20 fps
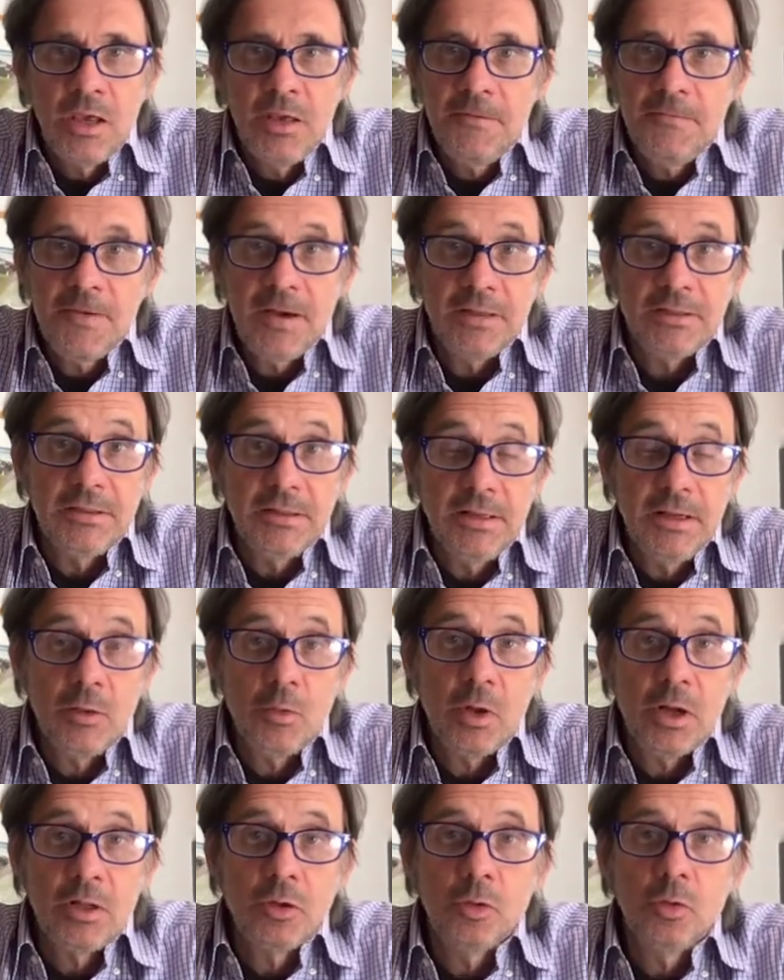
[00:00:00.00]
Infatti nel
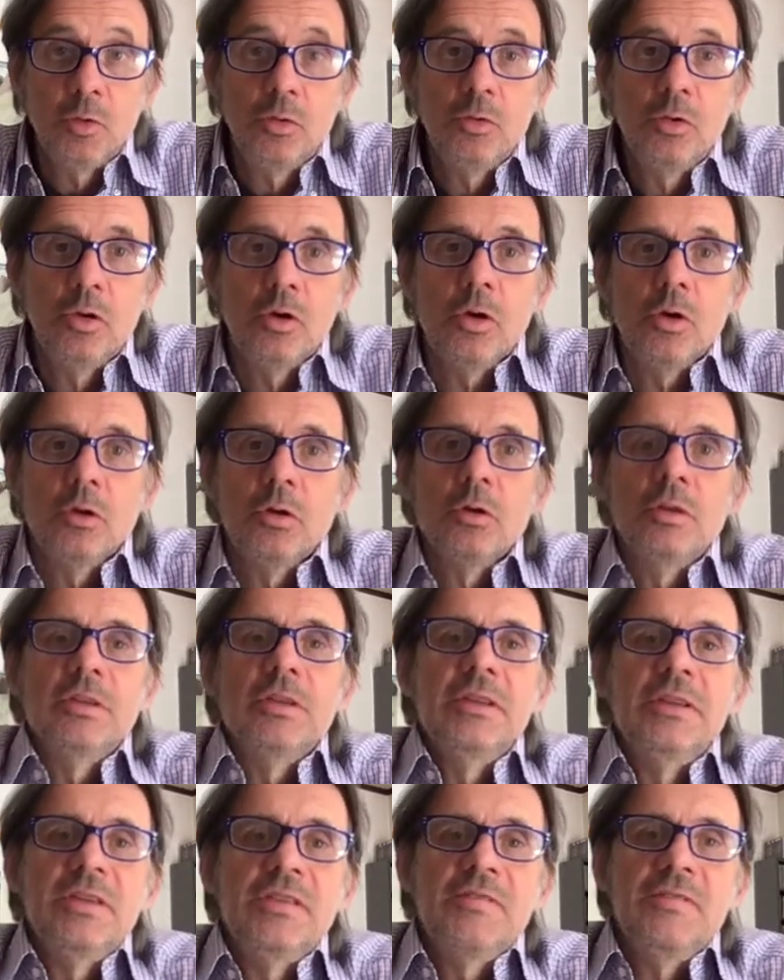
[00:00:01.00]
41
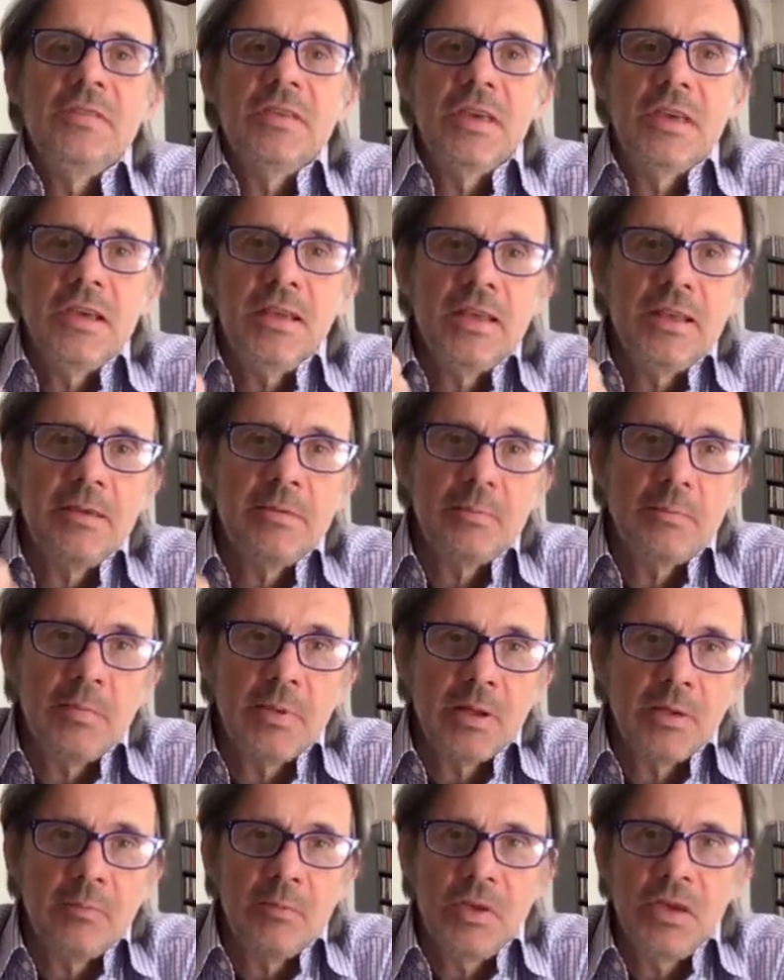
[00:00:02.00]
gli viene
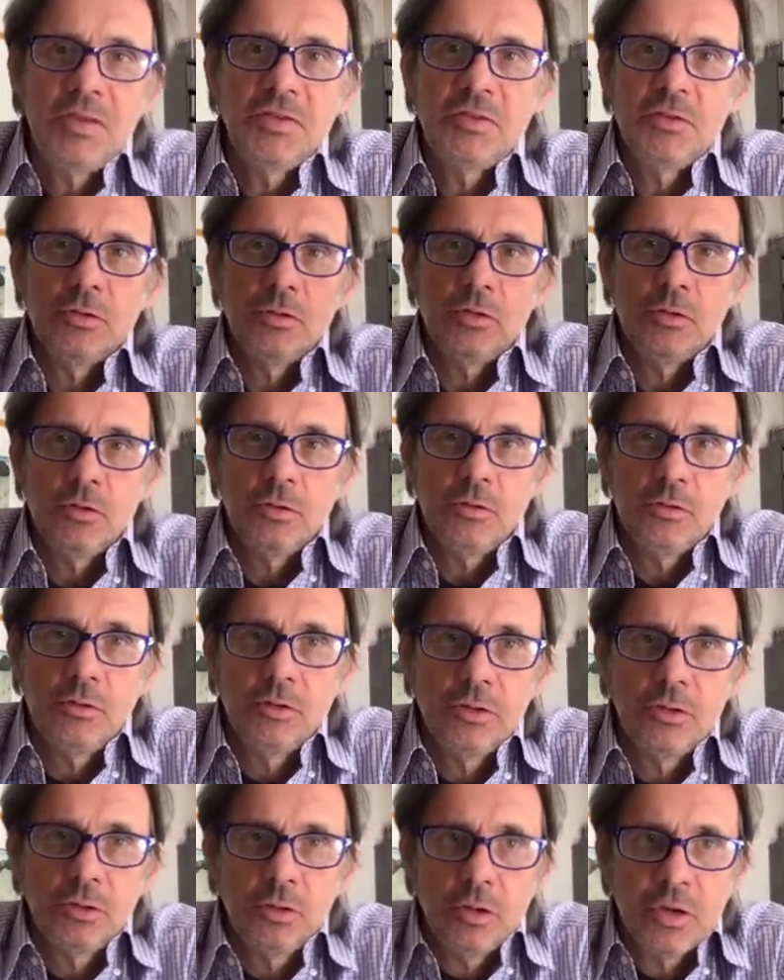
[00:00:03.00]
permesso
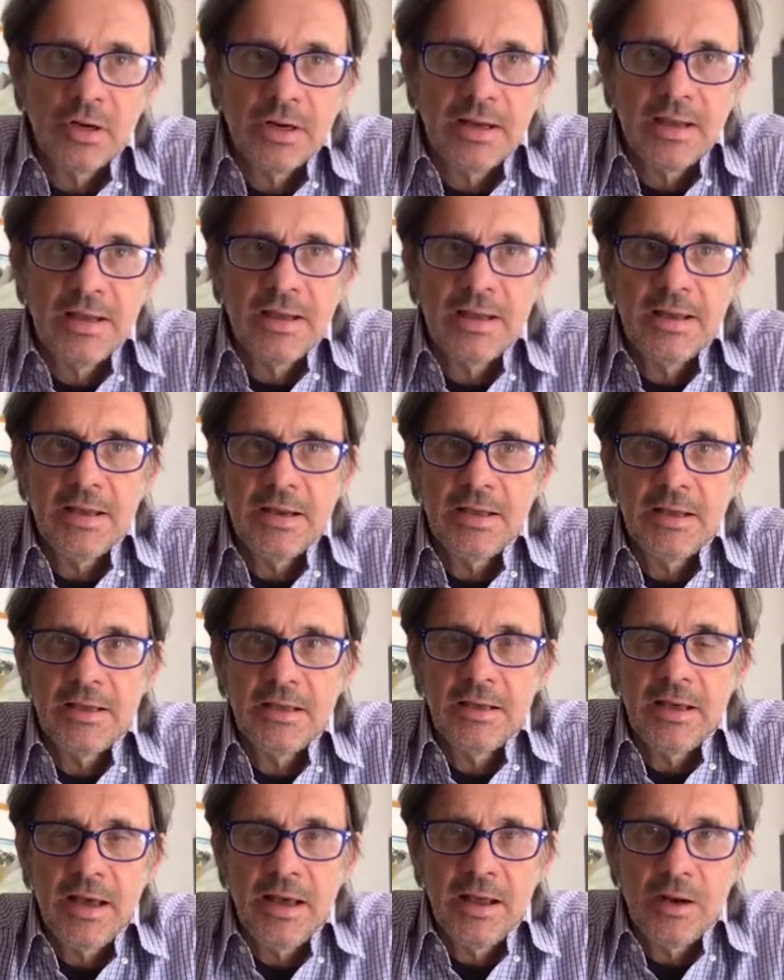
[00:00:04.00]
di
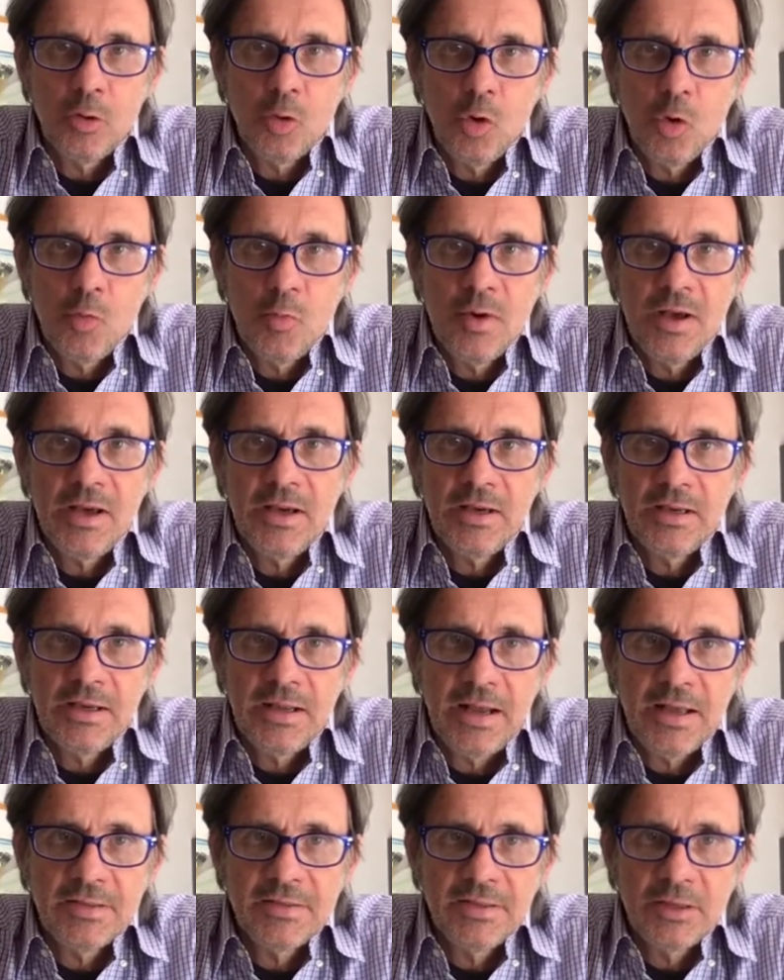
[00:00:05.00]
tornare a Roma
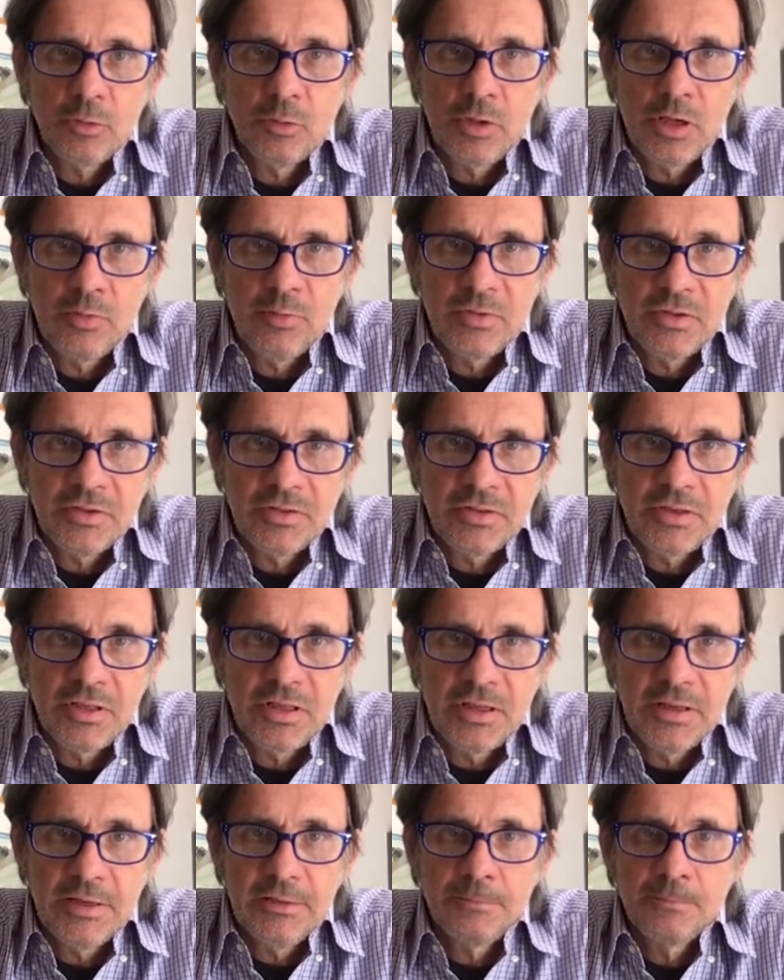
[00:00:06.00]
grazie ad
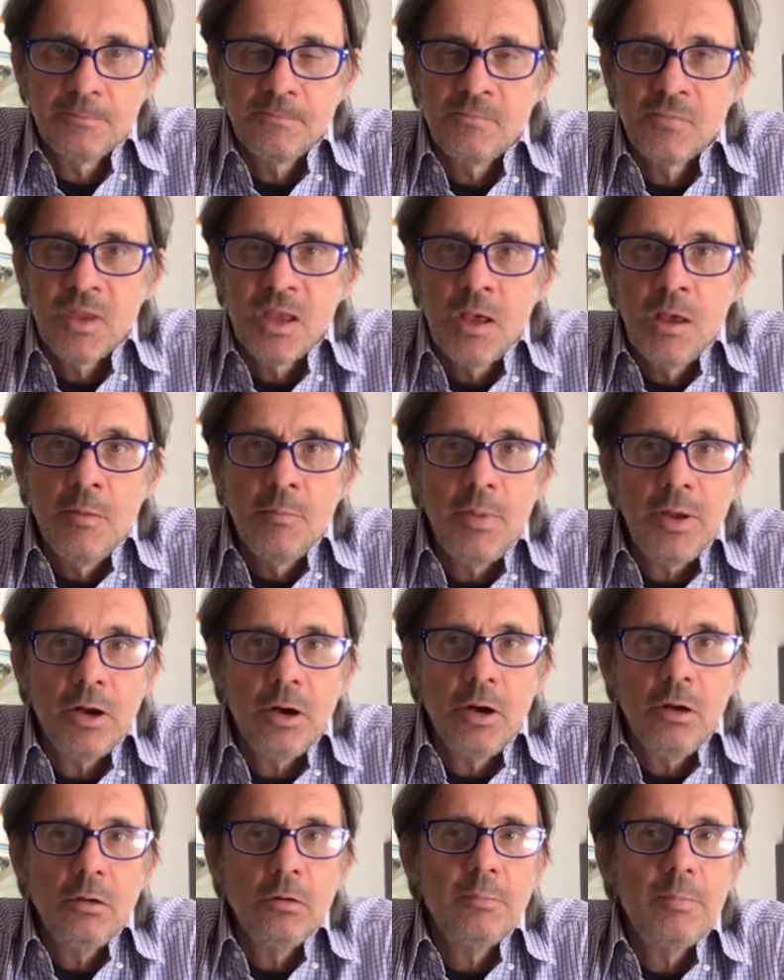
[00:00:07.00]
un'amnistia,
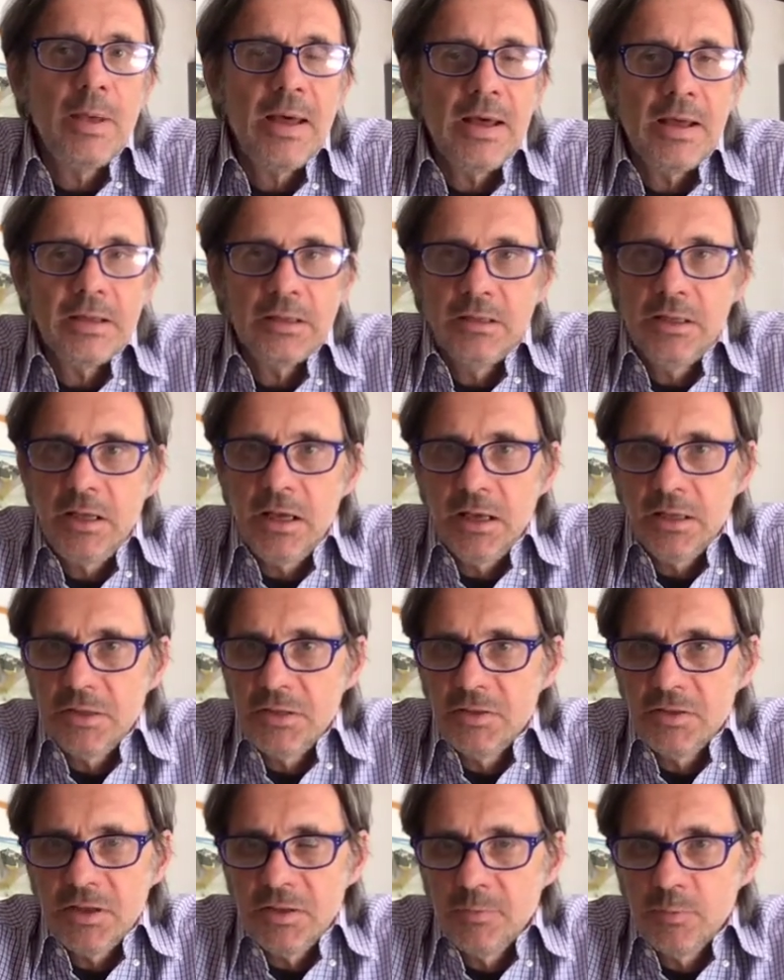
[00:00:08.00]
però perde ad
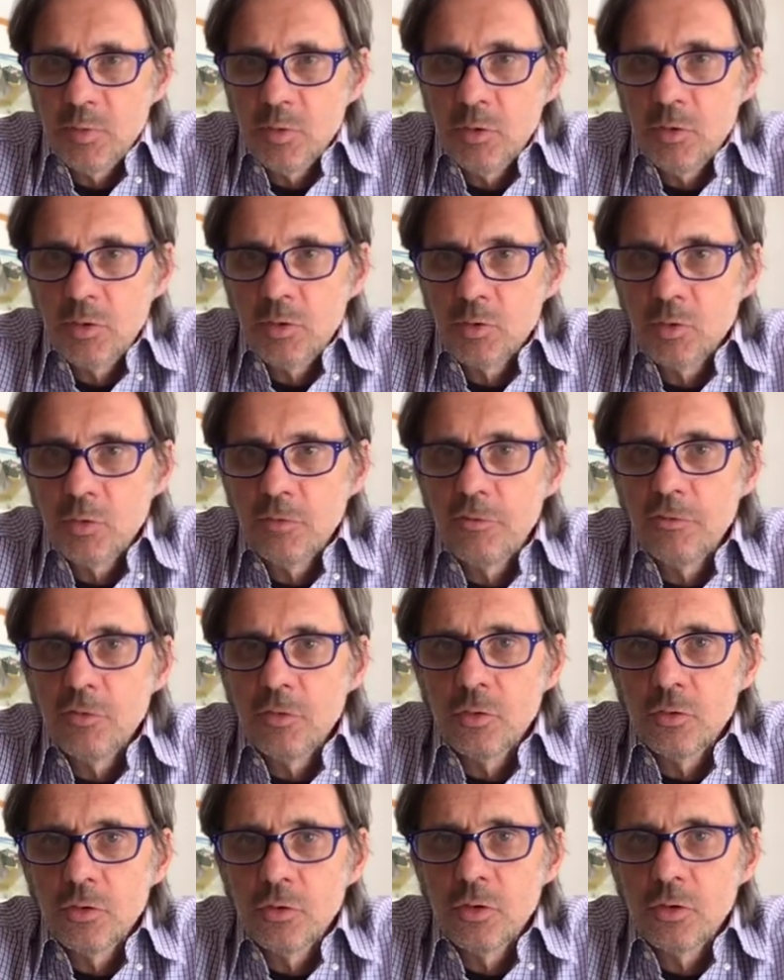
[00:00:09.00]
esempio il suo
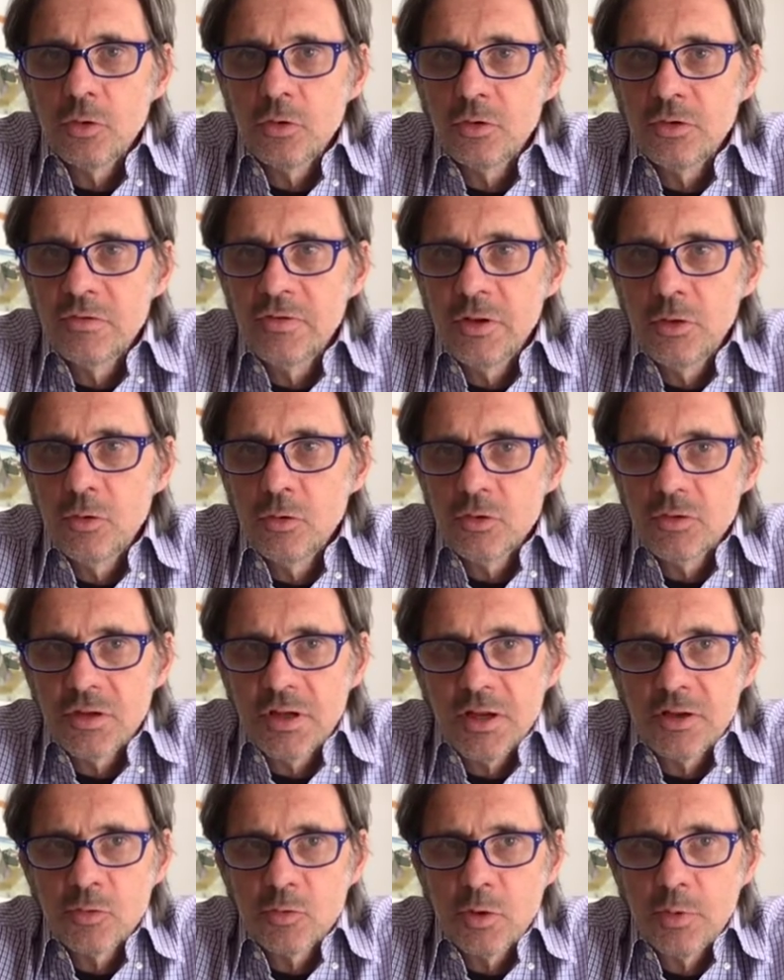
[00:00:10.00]
fondo di
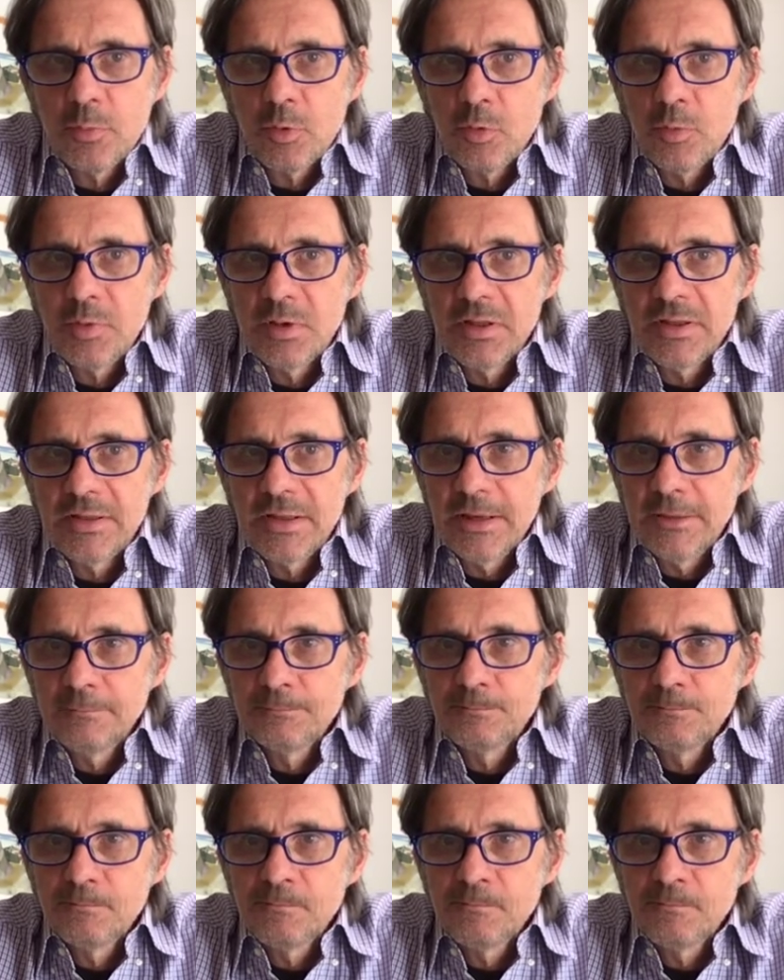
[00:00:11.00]
Venosa, la sua proprietà,